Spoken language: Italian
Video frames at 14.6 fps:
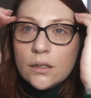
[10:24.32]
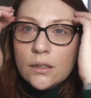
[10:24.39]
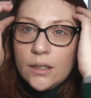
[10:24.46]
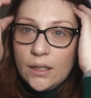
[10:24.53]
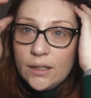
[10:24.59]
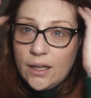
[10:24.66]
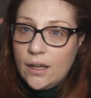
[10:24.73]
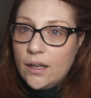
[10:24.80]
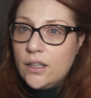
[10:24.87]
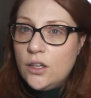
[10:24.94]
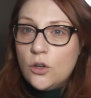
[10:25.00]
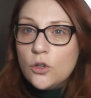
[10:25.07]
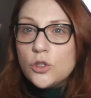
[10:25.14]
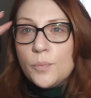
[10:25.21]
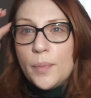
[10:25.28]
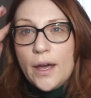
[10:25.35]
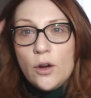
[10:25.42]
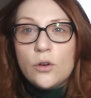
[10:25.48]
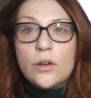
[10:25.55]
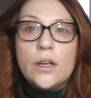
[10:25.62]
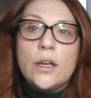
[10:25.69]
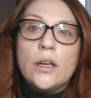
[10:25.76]
niente io
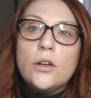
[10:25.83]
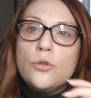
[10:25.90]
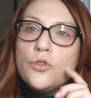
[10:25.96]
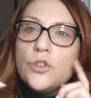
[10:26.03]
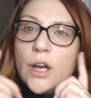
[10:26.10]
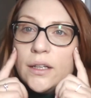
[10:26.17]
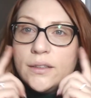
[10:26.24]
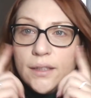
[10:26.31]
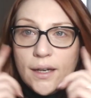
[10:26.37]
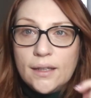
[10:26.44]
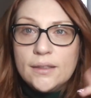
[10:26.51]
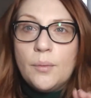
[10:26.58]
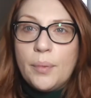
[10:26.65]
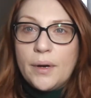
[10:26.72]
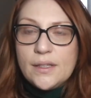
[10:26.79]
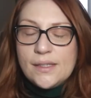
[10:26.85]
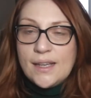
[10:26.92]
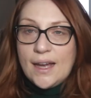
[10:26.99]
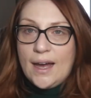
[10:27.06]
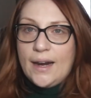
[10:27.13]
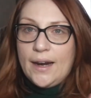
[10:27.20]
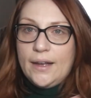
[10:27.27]
spero che riusciate ad
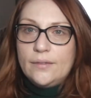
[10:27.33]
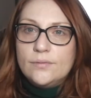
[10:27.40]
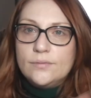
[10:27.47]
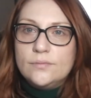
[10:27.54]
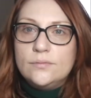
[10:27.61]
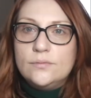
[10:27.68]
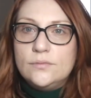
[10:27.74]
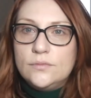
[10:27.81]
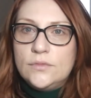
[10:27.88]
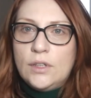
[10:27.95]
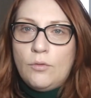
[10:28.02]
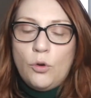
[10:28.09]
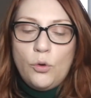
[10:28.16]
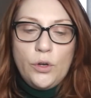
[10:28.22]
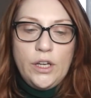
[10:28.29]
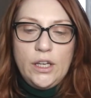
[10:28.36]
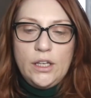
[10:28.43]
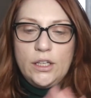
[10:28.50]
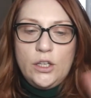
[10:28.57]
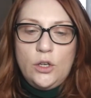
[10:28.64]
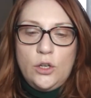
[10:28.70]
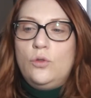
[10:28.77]
apprezzare da voi
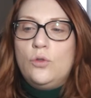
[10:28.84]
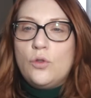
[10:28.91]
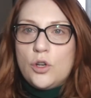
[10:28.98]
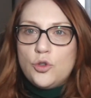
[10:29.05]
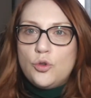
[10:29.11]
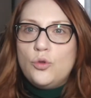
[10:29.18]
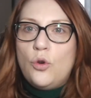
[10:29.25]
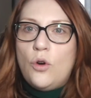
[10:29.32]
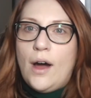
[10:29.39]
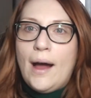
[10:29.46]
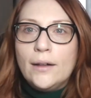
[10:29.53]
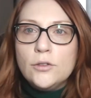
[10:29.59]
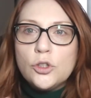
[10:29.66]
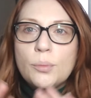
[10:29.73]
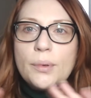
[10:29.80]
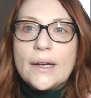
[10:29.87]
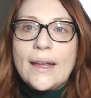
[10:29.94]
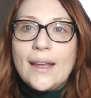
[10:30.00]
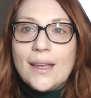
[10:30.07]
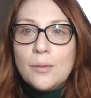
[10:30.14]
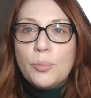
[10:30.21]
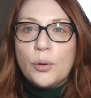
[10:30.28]
io non aggiungo altro
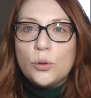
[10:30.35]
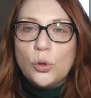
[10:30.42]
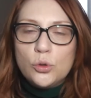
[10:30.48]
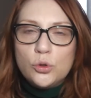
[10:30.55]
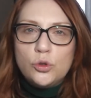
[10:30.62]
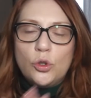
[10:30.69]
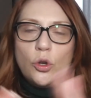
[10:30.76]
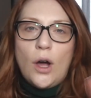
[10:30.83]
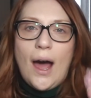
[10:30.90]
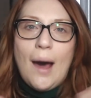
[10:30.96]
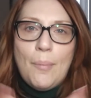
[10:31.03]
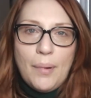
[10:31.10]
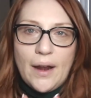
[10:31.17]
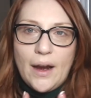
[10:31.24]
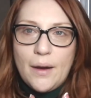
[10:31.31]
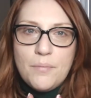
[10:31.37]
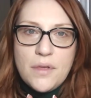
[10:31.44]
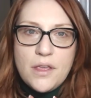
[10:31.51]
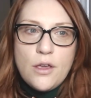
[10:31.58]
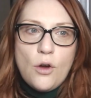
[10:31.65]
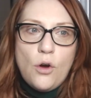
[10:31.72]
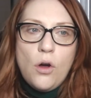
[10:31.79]
perché il prodotto a parer
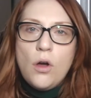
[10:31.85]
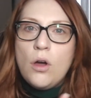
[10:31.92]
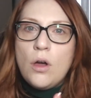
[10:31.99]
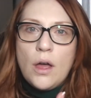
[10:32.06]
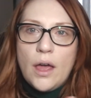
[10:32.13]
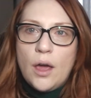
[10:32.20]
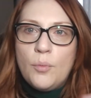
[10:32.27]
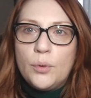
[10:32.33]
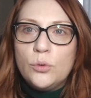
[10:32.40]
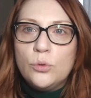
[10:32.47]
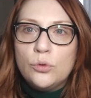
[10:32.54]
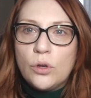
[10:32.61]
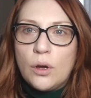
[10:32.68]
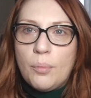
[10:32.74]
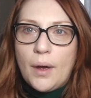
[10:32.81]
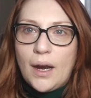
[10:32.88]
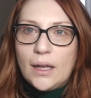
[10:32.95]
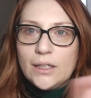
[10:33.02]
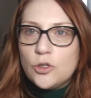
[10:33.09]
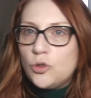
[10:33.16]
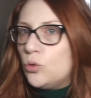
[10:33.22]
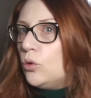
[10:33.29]
mio è un prodotto che parla
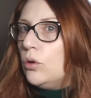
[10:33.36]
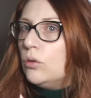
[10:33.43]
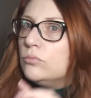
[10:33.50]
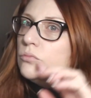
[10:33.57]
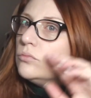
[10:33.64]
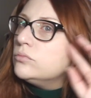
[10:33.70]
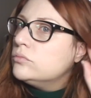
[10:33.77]
da solo